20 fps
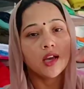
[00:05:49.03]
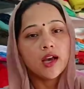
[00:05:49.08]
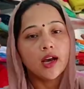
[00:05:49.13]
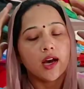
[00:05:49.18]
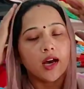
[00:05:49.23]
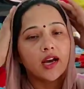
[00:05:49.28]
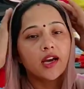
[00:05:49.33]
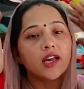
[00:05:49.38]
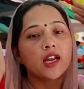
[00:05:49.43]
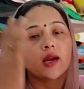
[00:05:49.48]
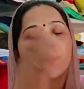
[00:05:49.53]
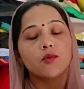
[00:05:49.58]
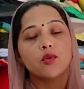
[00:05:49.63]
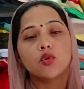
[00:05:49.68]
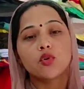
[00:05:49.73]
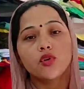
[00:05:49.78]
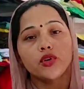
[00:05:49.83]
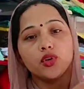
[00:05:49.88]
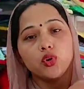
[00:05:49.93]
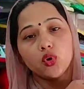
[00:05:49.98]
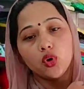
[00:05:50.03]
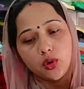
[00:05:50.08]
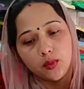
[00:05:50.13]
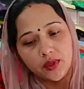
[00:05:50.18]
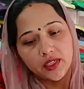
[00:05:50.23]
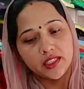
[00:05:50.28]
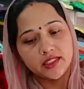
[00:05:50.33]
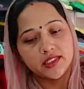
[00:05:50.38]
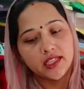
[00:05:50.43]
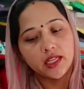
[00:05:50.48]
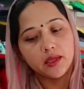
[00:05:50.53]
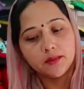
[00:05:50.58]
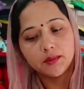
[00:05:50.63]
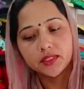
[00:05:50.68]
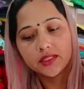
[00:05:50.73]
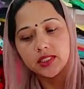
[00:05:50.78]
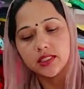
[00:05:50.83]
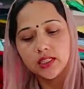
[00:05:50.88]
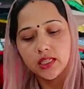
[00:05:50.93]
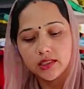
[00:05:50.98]
अगर आपको कोई और भी डिज़ाइन
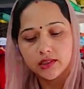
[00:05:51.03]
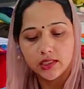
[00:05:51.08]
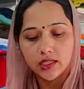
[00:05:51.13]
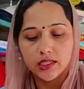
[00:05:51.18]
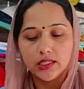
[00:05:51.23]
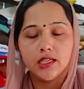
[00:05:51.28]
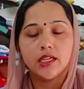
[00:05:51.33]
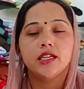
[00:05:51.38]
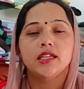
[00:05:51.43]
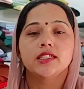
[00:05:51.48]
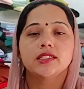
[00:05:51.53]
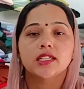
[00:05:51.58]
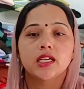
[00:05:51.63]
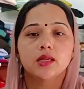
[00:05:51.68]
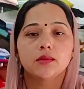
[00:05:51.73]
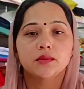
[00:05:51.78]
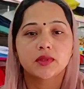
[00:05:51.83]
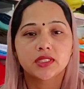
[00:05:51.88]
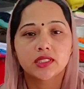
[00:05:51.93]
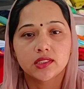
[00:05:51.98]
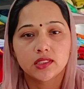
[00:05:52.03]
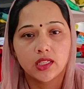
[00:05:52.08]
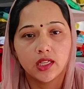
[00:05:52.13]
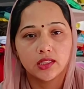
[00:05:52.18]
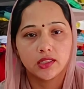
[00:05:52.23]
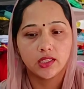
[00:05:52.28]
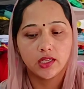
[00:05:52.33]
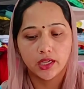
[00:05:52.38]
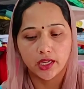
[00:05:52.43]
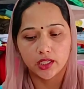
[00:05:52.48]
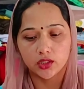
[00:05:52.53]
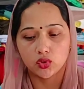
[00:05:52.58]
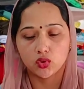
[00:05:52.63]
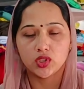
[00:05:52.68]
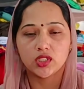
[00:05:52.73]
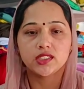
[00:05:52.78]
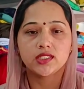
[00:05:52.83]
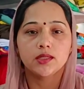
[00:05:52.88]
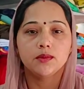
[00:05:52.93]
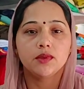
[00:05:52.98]
पसंद आता है ये डिज़ाइन पसंद आते हैं तो
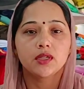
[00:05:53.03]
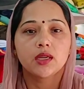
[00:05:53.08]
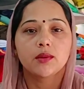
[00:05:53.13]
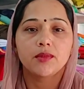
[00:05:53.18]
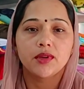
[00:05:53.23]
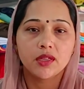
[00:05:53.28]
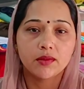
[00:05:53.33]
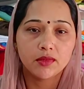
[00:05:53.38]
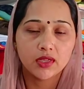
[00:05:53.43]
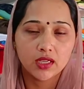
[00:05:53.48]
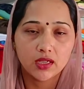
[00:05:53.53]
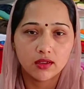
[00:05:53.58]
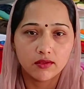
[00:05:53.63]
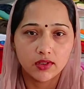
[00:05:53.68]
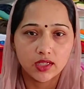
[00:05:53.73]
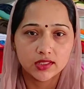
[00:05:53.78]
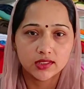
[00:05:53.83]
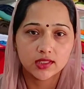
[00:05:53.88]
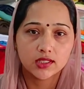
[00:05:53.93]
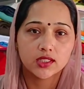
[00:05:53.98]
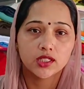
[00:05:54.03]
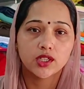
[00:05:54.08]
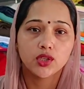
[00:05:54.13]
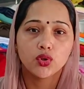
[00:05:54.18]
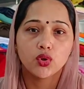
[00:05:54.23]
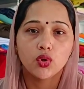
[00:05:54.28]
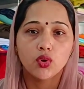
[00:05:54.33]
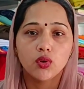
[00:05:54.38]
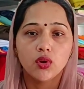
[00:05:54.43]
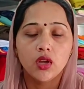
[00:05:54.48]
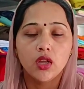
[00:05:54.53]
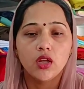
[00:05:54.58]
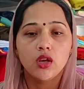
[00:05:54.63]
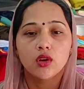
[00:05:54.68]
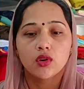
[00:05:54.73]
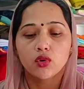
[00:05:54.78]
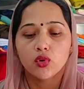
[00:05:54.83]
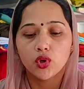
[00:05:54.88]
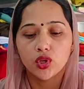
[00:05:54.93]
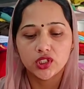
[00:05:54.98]
किसी भी कपड़े में करवा सकते हो
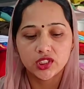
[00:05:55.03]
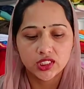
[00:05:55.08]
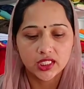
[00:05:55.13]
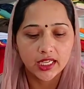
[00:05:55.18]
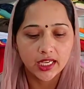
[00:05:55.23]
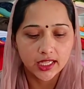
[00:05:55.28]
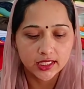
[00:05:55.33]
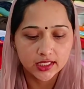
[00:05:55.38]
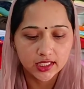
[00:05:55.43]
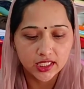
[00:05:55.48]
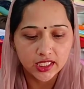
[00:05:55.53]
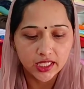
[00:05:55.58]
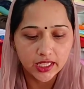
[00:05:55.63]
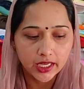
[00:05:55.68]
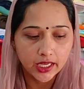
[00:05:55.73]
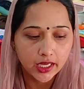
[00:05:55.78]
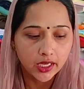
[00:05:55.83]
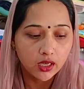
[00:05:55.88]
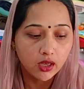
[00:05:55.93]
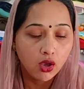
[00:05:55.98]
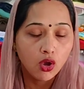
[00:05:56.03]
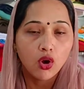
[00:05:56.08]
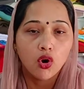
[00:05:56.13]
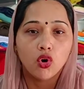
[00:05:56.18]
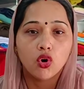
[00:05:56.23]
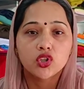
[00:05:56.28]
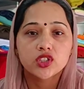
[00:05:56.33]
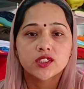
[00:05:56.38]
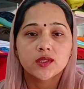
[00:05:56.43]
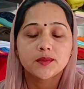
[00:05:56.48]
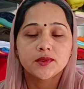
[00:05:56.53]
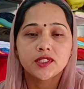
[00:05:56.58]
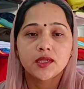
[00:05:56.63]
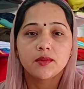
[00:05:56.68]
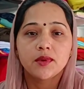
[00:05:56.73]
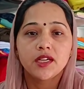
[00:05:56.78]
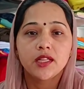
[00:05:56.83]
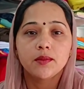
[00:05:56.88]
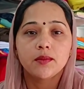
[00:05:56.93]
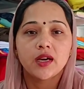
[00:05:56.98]
कोई शिकायत नहीं है और सबसे
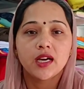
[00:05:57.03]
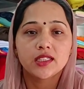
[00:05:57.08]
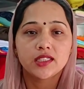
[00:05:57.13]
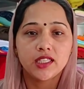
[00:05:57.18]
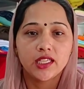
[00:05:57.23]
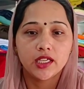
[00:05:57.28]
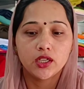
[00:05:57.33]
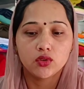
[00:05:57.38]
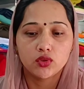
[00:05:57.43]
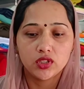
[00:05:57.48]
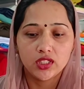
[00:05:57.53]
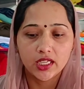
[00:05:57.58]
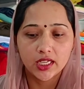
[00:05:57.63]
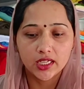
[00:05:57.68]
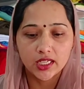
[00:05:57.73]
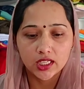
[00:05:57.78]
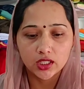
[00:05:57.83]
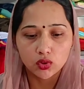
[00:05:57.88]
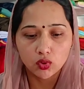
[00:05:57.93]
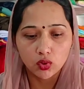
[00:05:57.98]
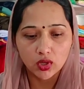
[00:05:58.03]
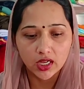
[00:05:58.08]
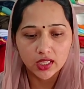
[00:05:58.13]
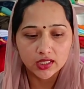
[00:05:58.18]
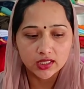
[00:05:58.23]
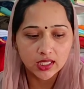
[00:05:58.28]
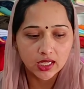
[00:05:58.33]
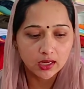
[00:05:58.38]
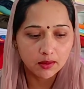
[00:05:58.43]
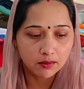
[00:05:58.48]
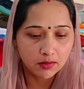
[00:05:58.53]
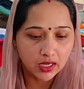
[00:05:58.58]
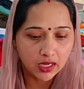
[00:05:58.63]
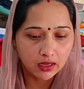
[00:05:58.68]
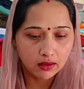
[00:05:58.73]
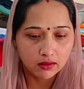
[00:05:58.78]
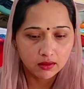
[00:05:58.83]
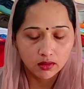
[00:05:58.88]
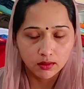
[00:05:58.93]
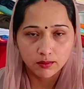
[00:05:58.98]
बड़ी बात ये होती है कि दुकानदार
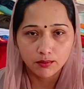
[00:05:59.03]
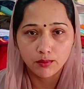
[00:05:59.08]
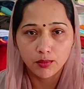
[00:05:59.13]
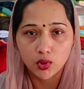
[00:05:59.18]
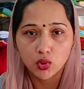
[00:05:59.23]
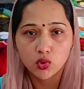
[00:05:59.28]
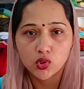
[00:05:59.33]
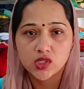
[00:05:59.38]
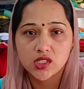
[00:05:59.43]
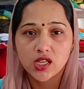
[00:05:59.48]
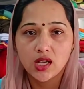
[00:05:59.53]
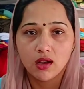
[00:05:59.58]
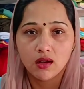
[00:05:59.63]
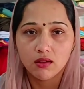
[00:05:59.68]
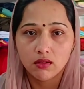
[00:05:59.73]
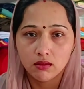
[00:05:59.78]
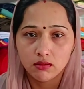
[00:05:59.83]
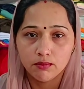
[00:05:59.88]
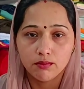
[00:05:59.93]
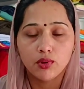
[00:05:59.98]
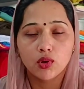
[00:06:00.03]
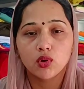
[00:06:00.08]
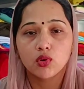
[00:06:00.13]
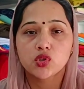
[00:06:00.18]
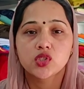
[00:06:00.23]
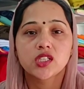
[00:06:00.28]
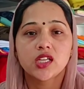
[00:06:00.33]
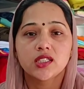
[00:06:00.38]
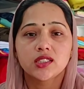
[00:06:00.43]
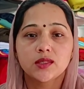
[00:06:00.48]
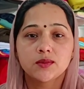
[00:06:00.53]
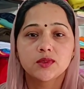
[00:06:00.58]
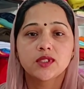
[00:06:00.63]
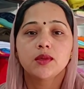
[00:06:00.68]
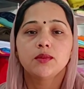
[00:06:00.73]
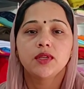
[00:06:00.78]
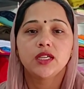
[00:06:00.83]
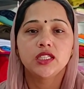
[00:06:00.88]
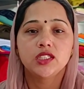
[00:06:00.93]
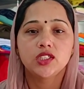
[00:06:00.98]
में भरोसा भरोसा सबसे
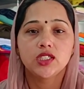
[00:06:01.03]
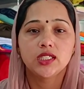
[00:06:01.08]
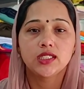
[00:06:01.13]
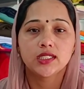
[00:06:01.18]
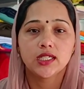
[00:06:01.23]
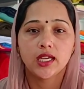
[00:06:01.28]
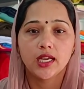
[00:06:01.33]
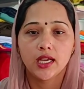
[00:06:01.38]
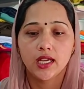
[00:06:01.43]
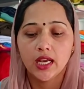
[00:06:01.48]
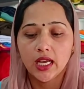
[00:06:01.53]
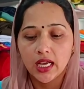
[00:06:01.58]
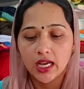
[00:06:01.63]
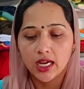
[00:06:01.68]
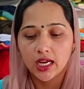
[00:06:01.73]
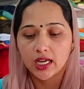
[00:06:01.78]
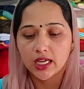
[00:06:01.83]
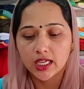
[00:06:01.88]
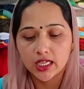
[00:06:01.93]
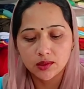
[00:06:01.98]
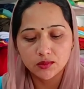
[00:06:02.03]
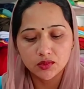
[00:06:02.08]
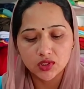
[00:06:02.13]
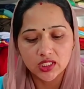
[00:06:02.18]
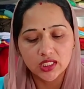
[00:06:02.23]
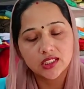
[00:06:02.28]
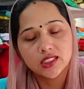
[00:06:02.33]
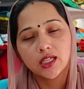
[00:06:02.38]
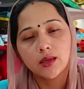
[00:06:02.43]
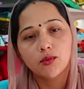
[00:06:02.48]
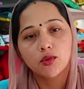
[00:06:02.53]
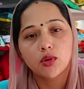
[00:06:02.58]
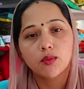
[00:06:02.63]
बड़ी चीज़ है अगर हम चीज़ आपको